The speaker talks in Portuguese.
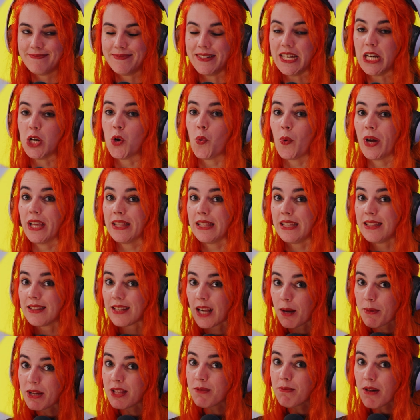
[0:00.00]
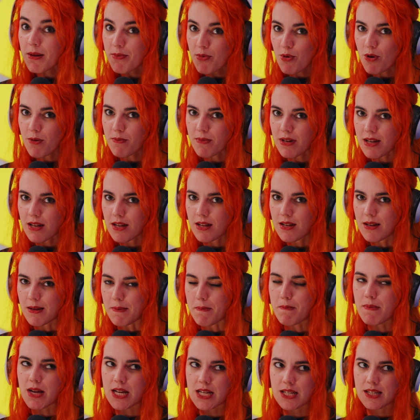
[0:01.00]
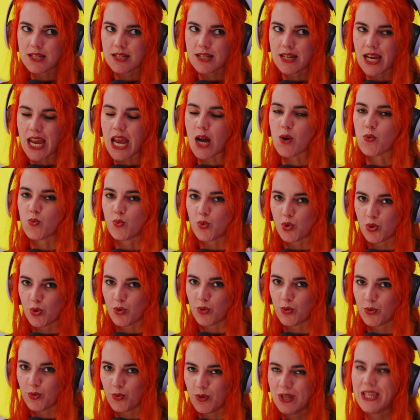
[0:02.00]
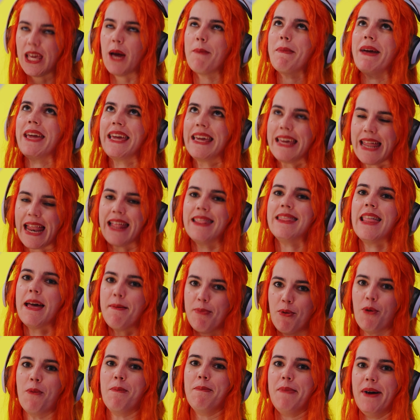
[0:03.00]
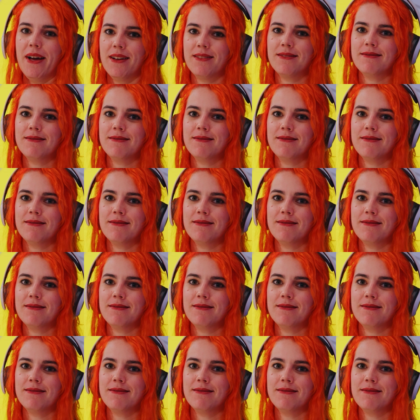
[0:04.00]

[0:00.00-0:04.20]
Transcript: Não é literalmente uma bomba, mas é um jogo que é uma grande bomba.